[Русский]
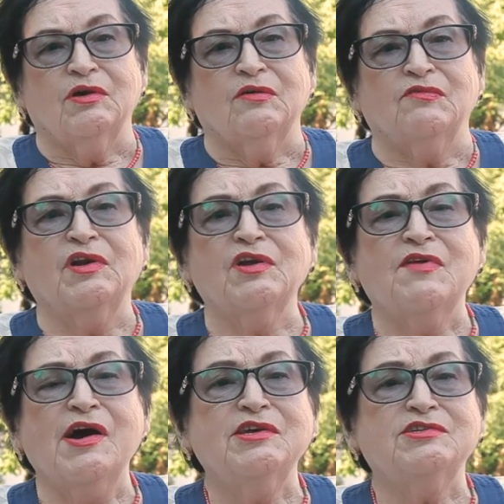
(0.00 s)

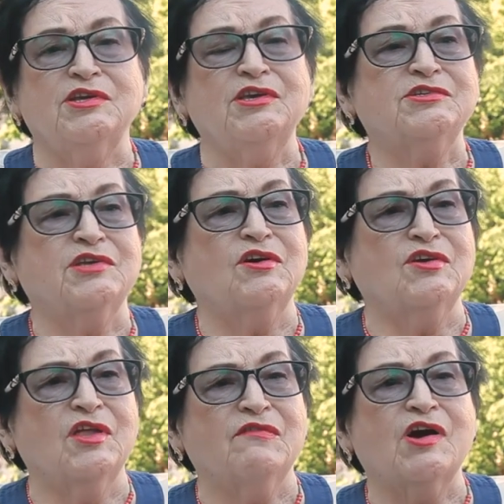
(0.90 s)
вырываясь из
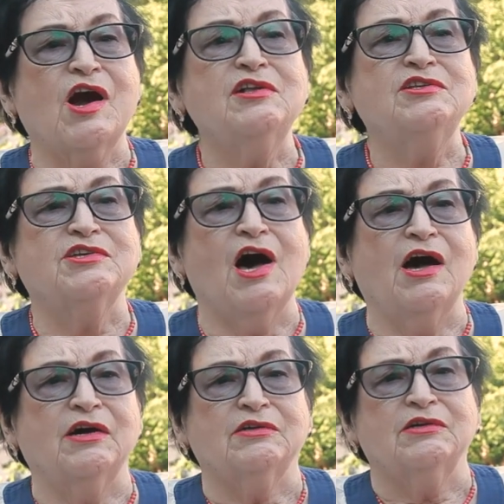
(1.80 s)
огненного кольца